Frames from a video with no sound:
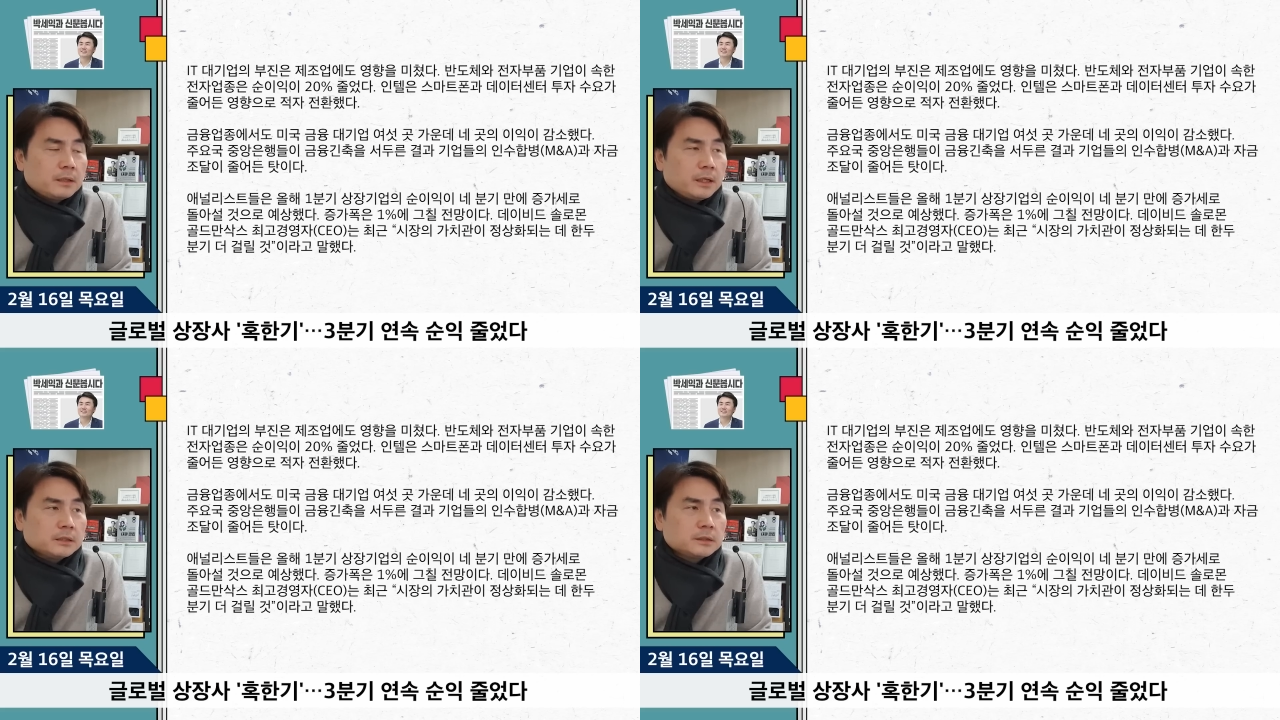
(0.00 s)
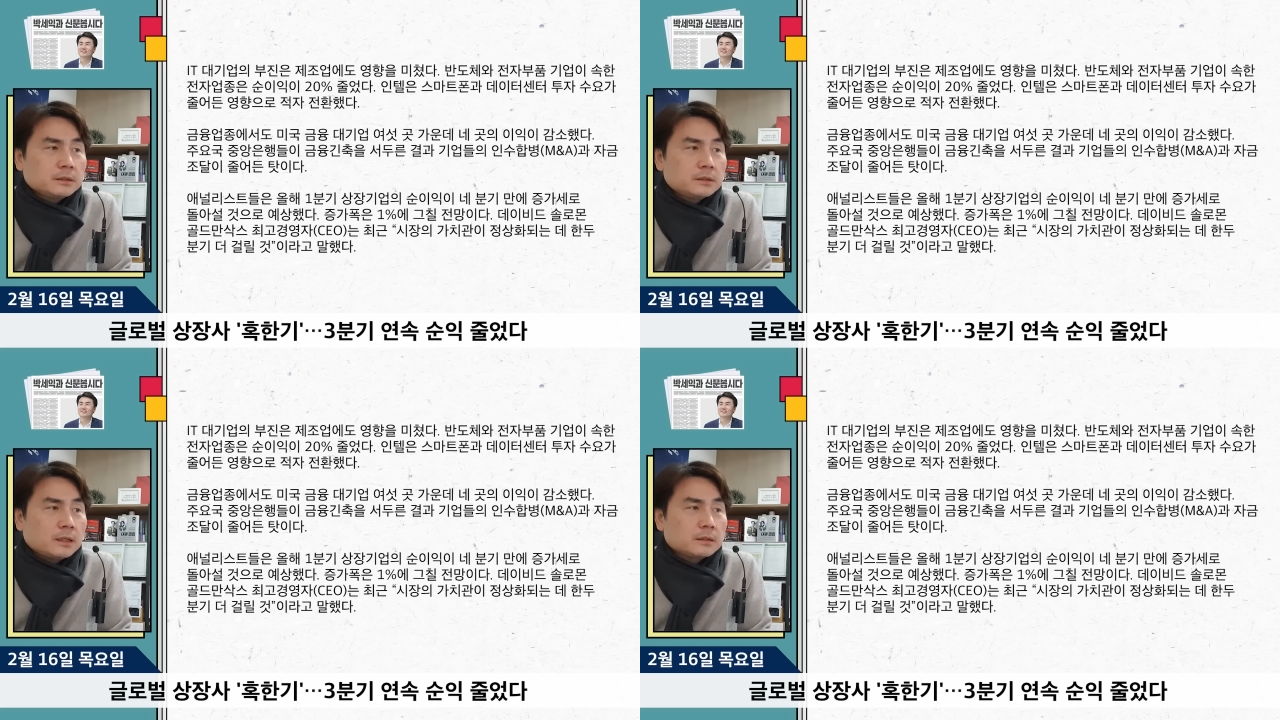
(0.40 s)

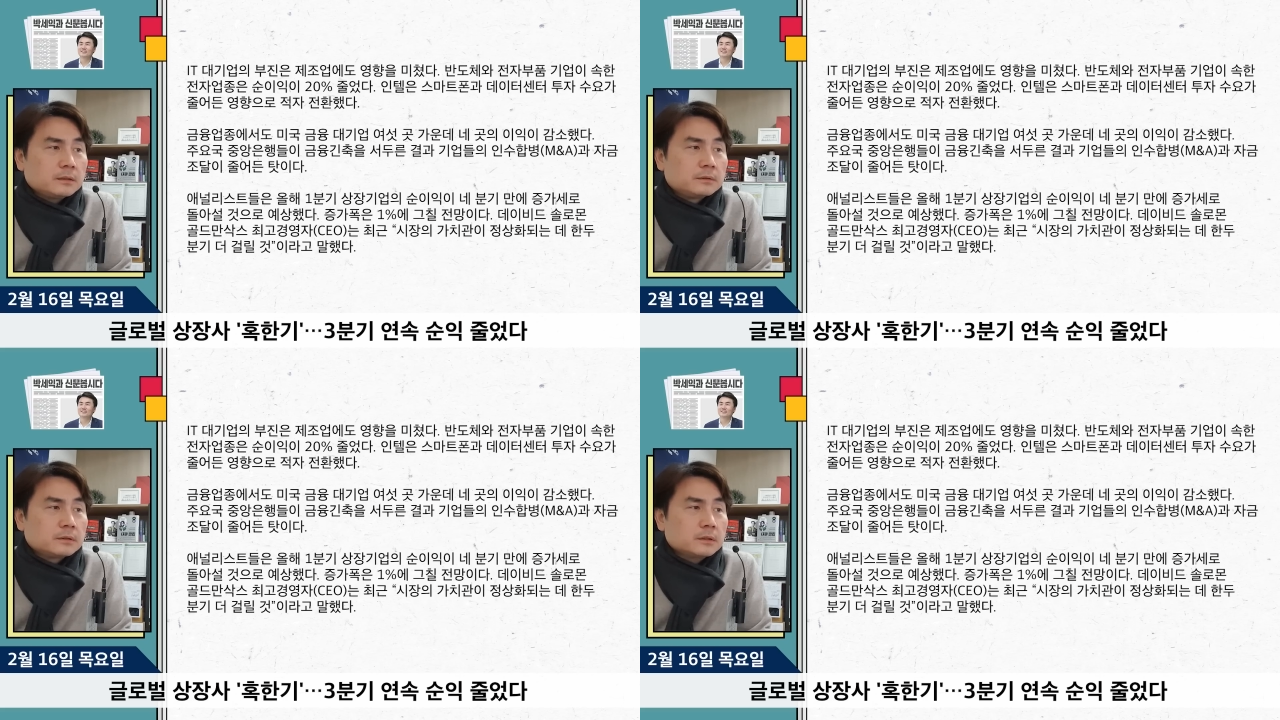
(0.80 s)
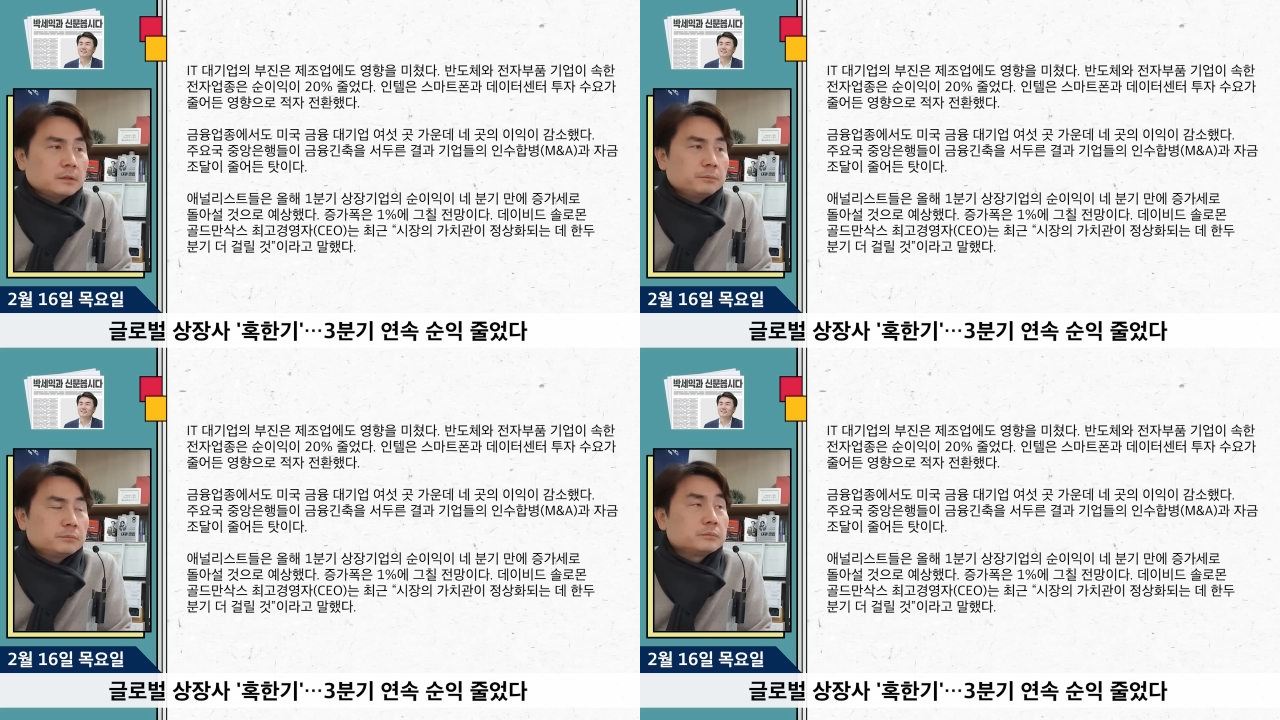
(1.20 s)
액션을 하는
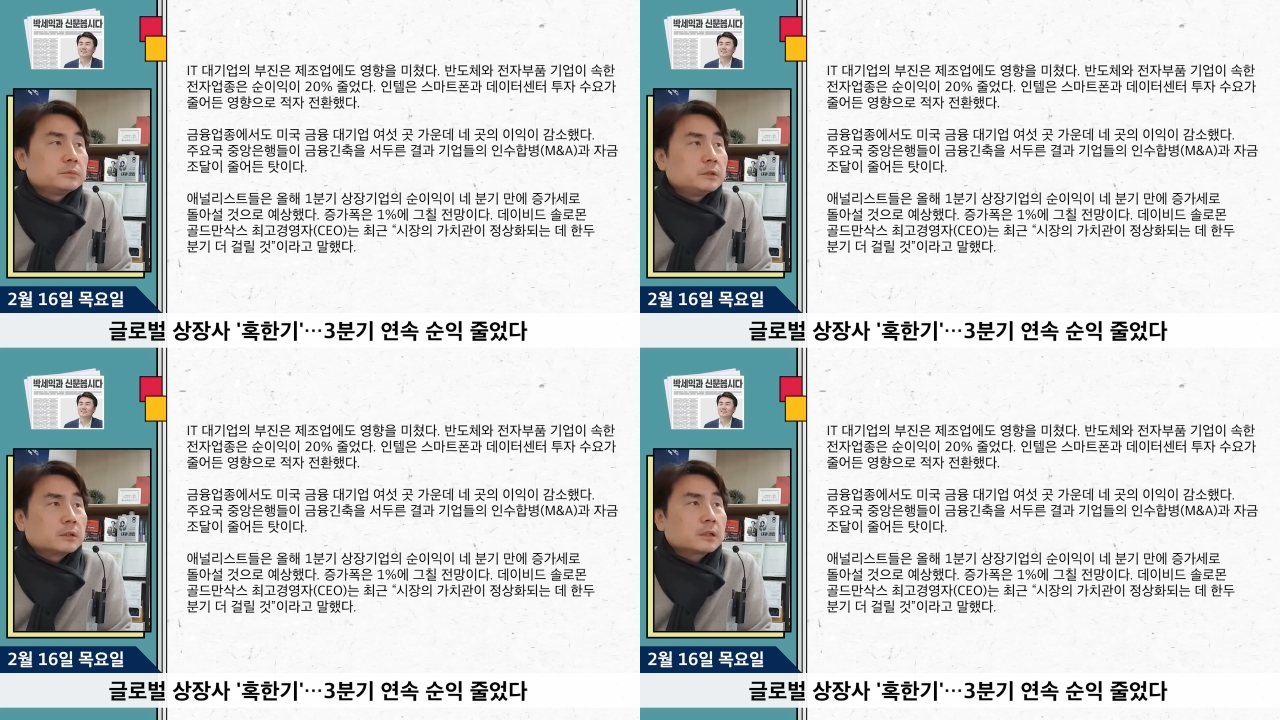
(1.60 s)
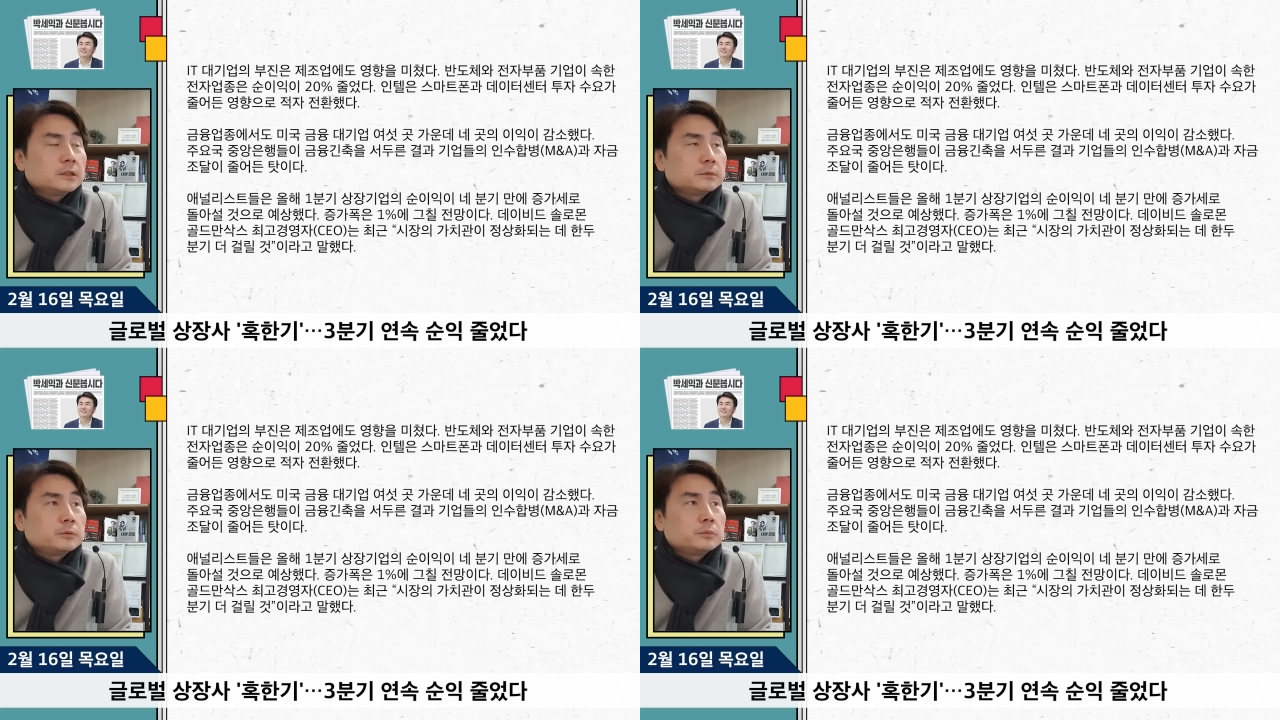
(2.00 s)
그런 여러
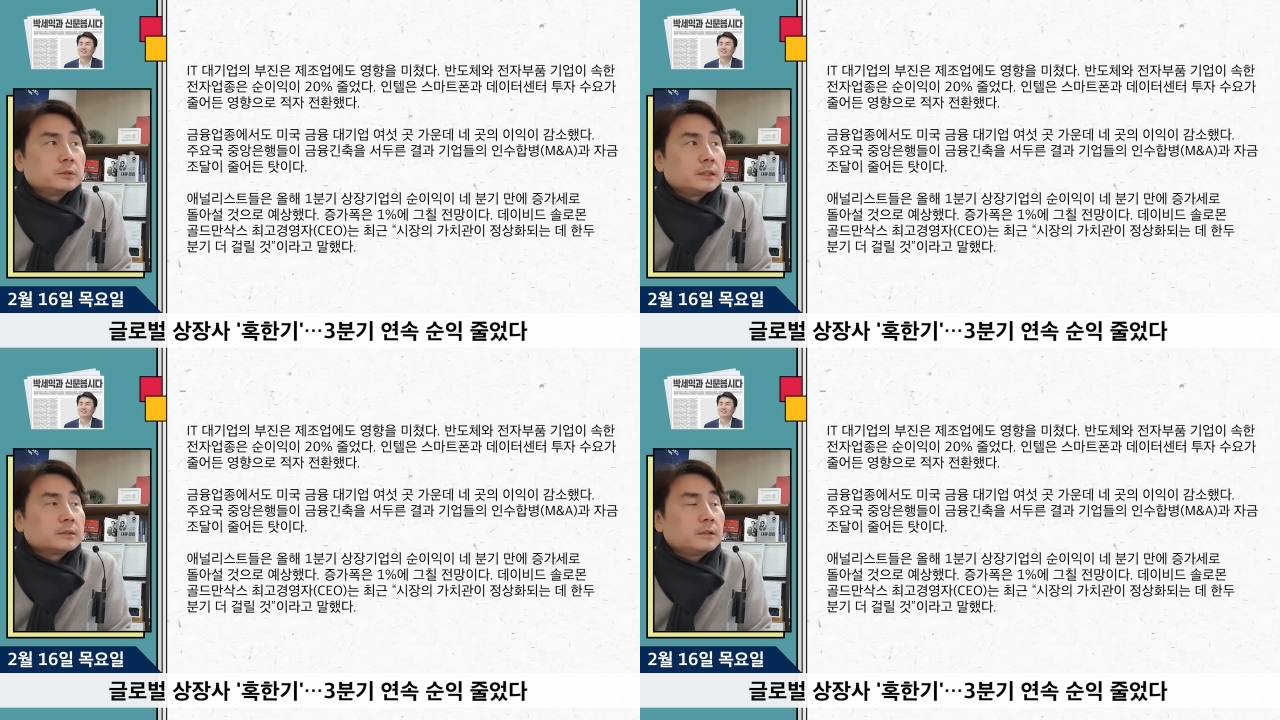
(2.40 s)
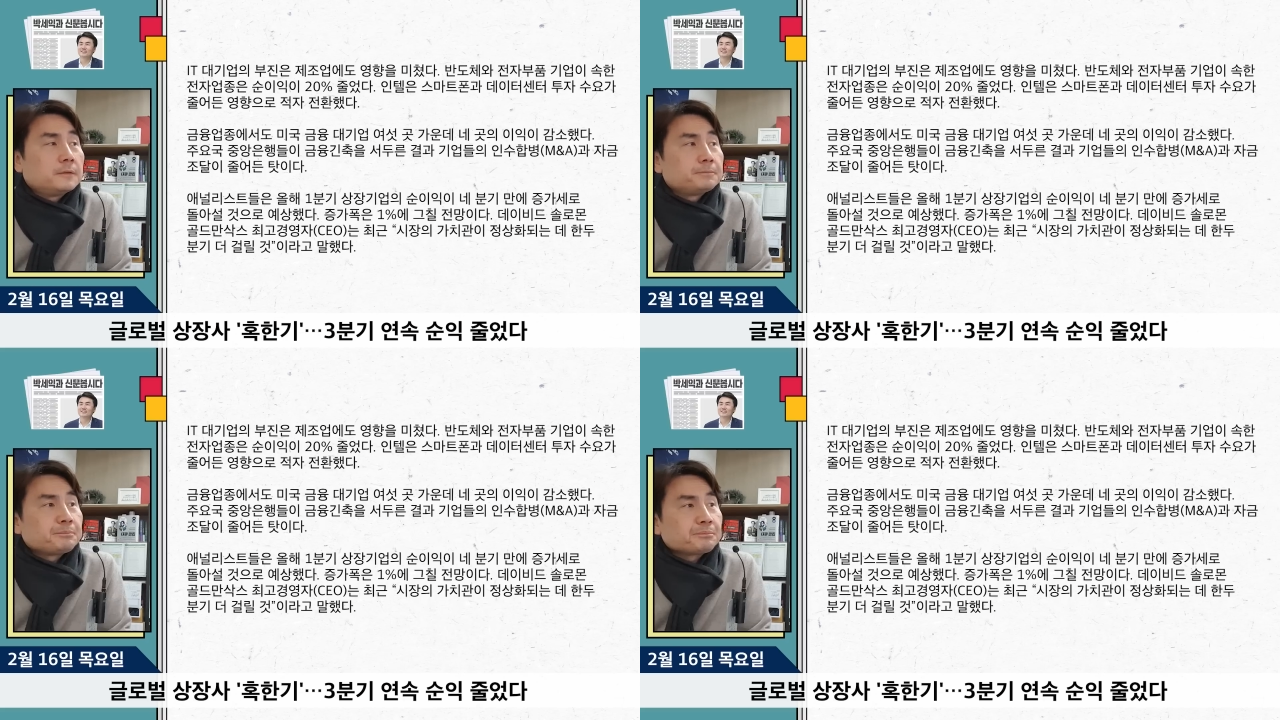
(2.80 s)
가지 부분에서,